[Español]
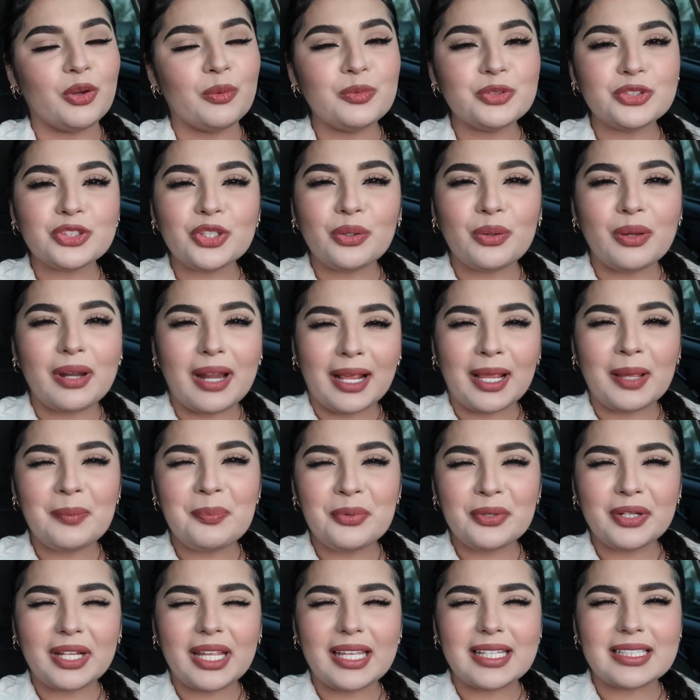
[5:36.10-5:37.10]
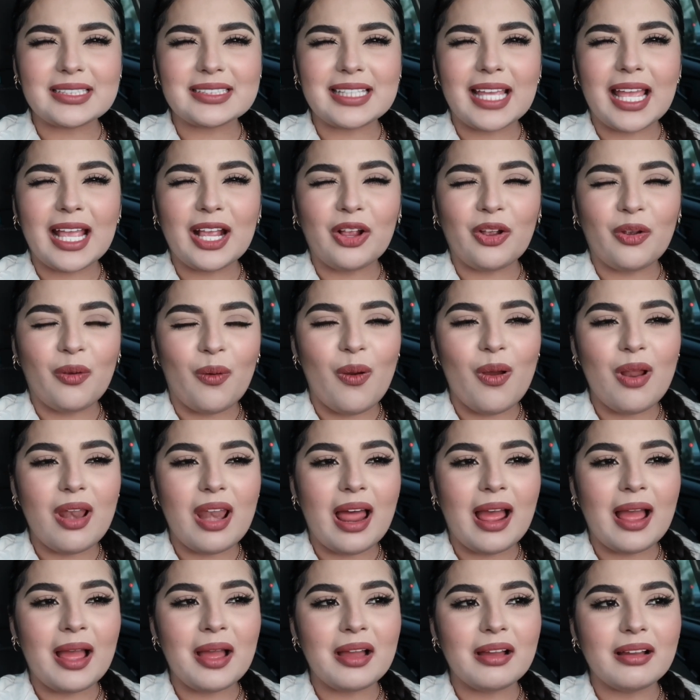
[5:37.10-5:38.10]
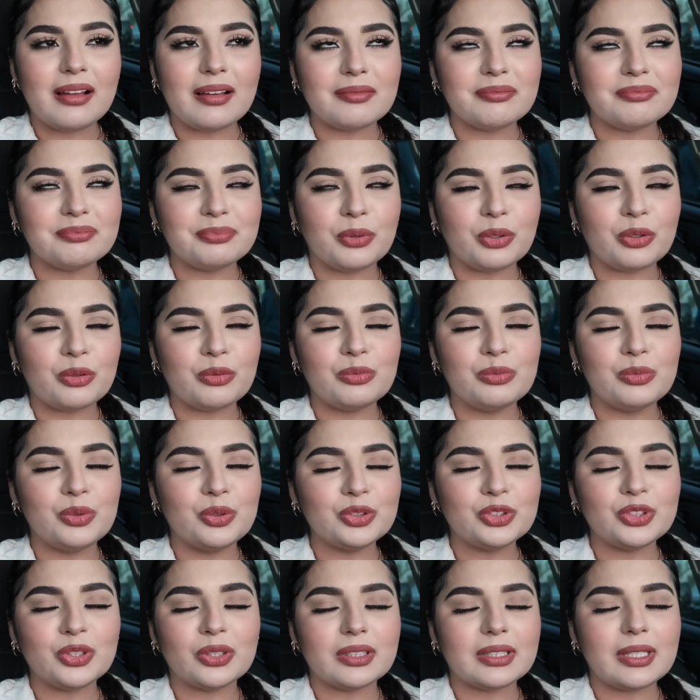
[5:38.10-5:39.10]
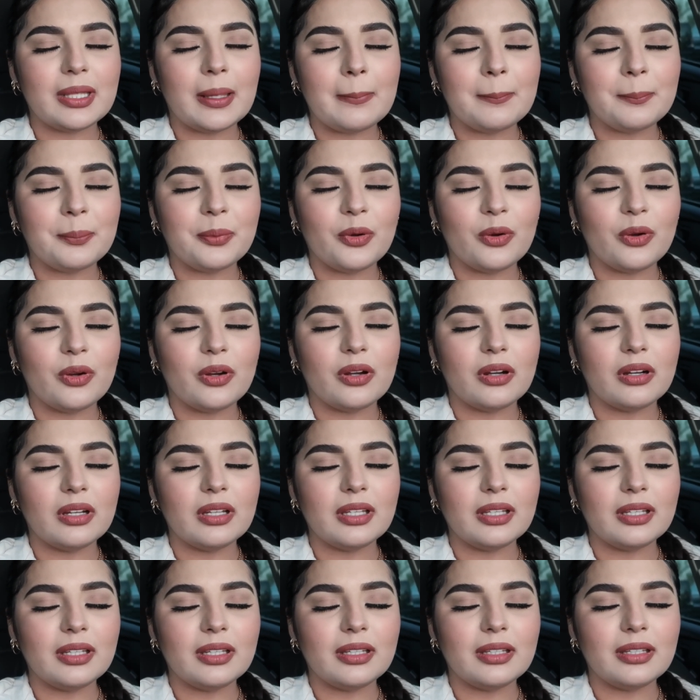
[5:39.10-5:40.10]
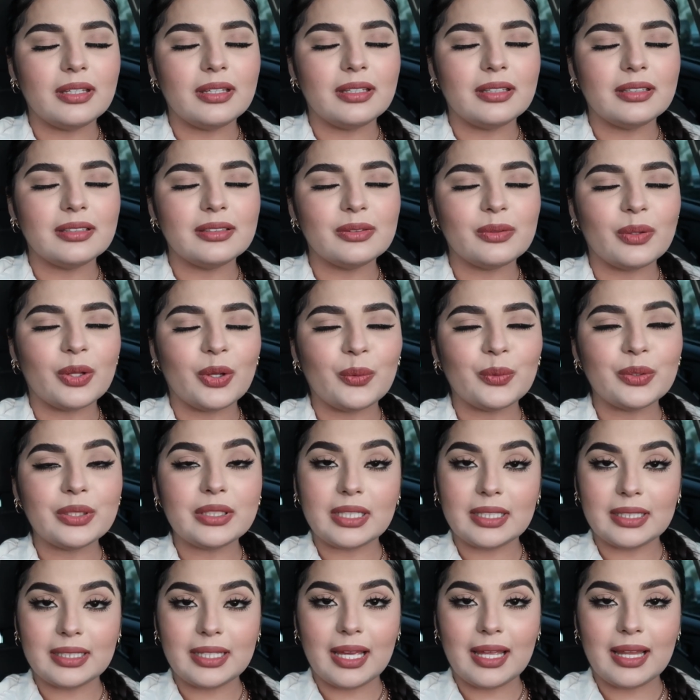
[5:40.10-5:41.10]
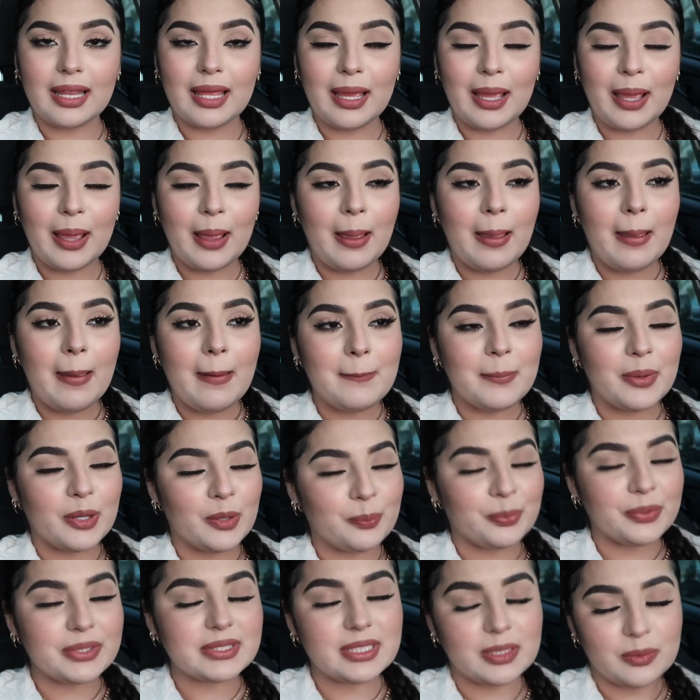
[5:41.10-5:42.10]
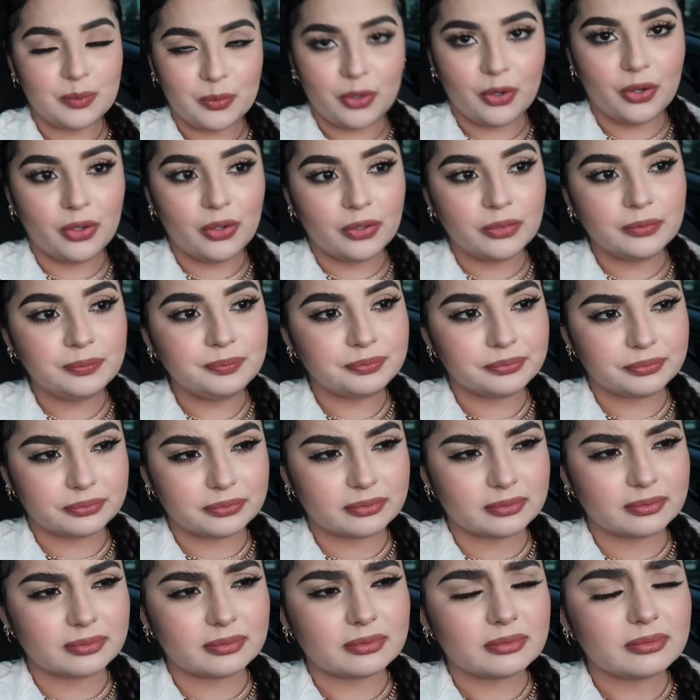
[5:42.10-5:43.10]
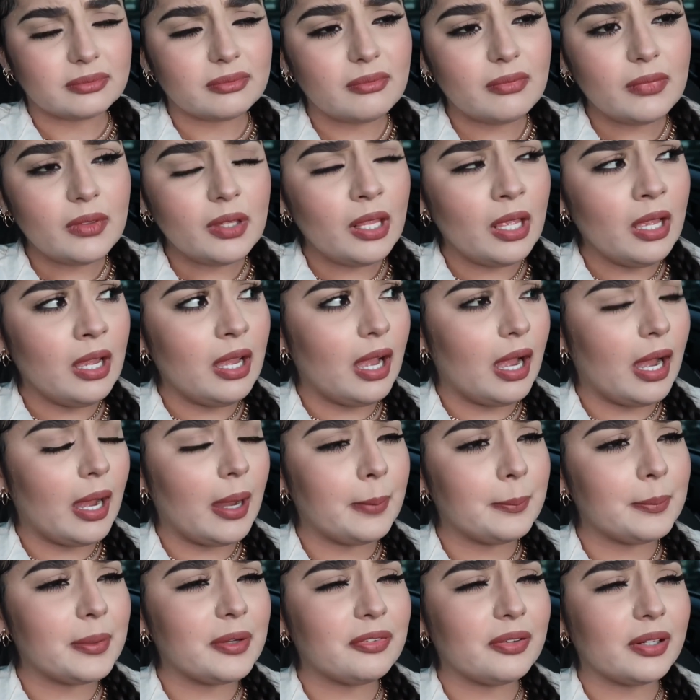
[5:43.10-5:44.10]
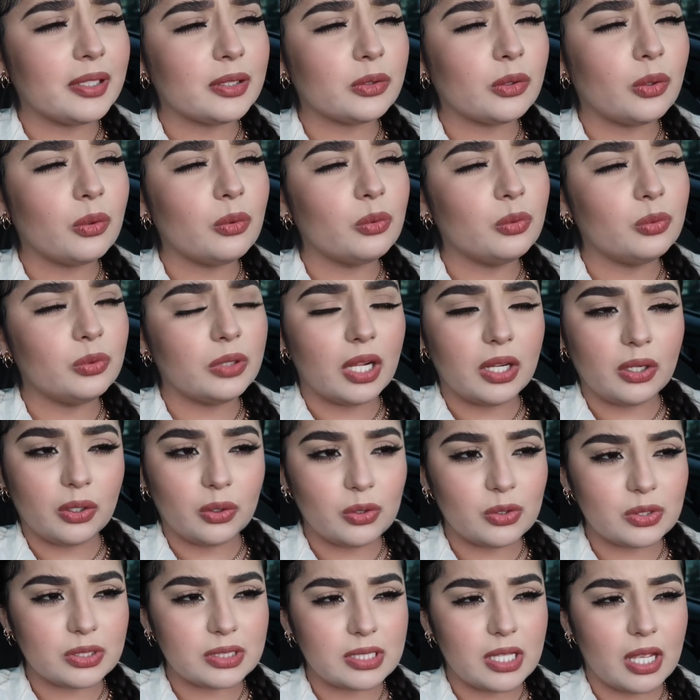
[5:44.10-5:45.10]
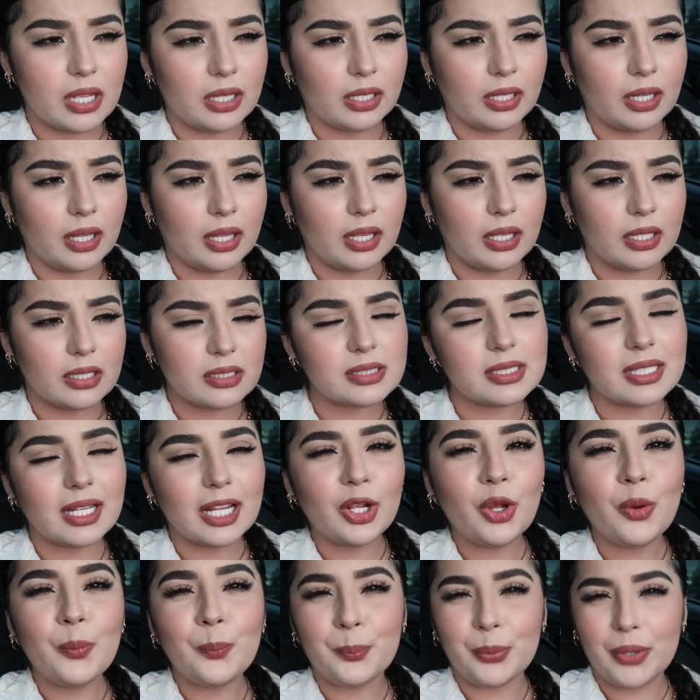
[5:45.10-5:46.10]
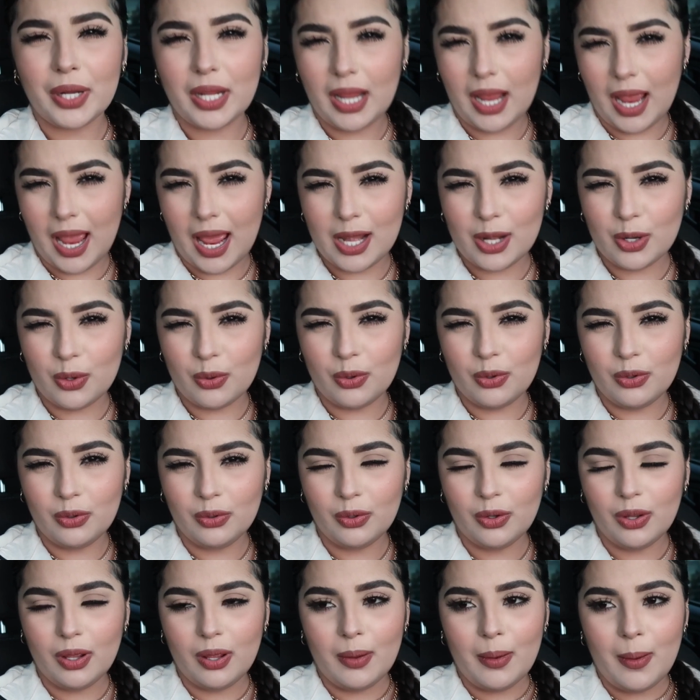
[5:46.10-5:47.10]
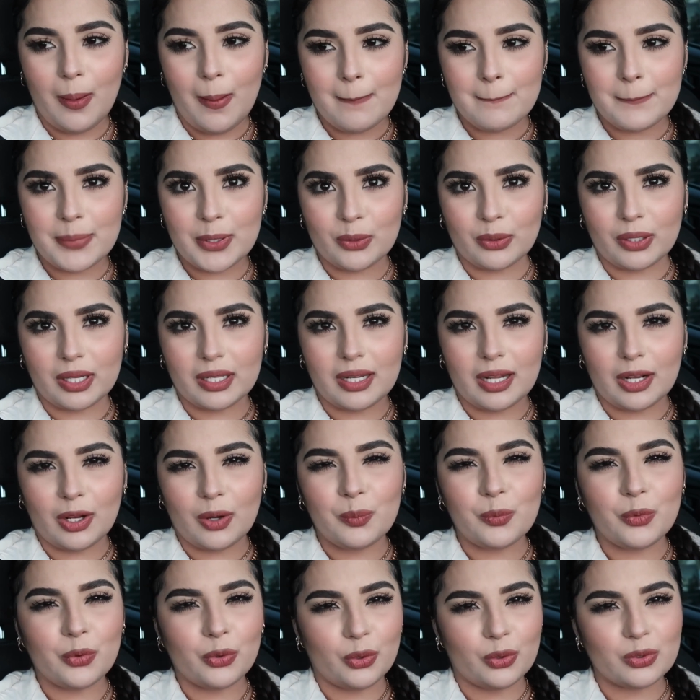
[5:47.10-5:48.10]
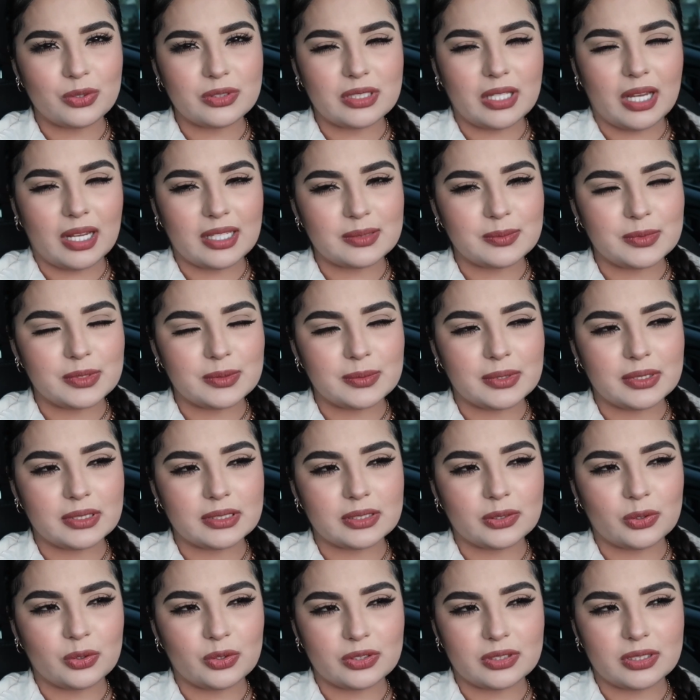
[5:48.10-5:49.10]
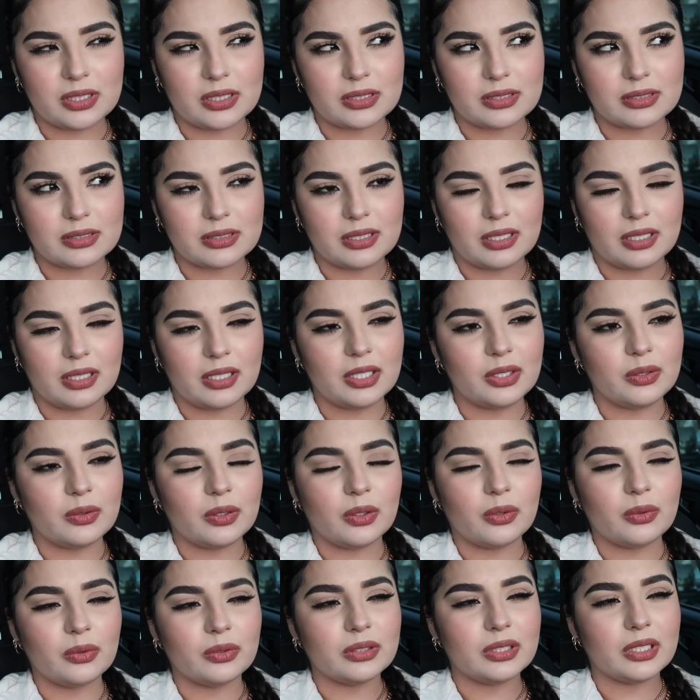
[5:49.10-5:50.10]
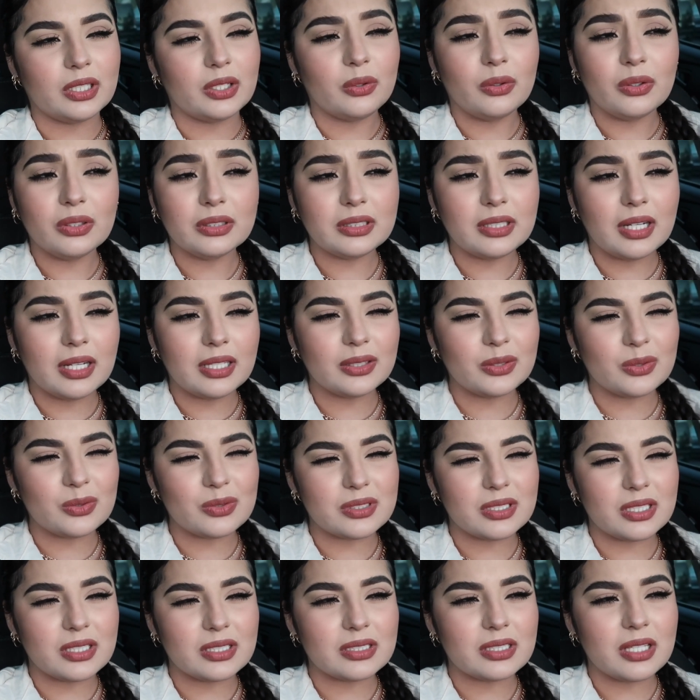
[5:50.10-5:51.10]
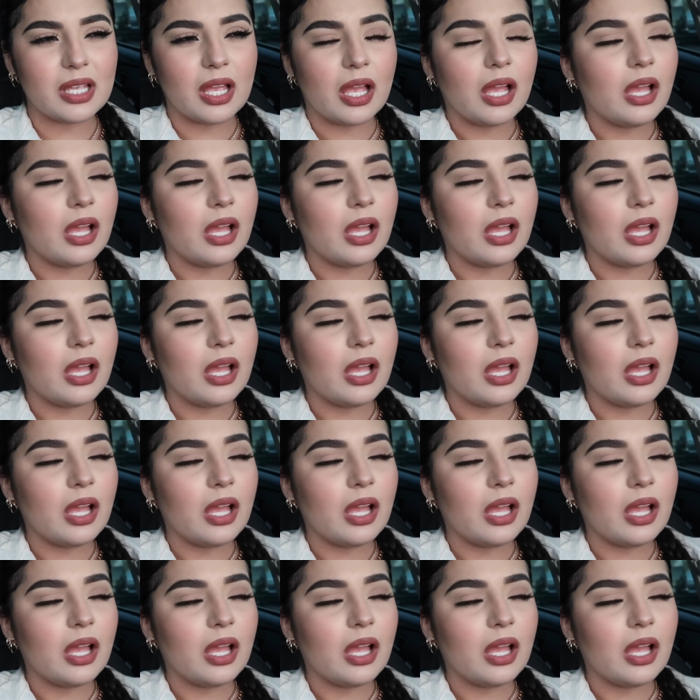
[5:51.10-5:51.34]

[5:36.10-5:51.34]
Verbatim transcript: mucho coraje porque hice cola por mucho tiempo y no encontré nada. Pero pues ni modo. Ah, me faltó una cosa que sí le compré algo, pero quería como dos de las mismas cosas y no encontré otra, entonces